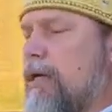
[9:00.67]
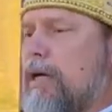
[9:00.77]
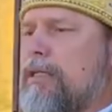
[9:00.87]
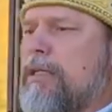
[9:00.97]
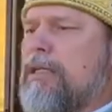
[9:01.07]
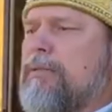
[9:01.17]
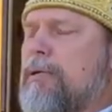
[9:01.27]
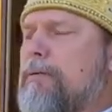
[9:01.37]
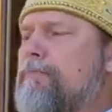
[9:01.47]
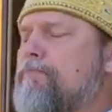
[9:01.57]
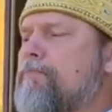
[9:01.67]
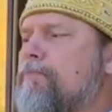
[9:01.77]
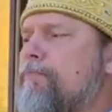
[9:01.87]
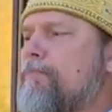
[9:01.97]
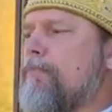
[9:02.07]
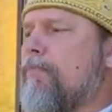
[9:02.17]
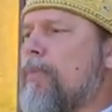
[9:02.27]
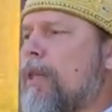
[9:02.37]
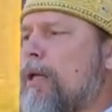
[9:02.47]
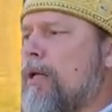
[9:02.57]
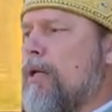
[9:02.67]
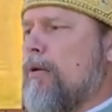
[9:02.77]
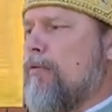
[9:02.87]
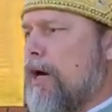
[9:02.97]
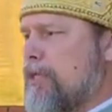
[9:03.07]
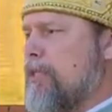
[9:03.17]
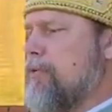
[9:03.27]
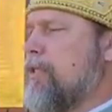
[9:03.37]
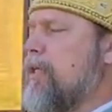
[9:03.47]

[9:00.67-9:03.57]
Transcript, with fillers: мои, хотелось бы важными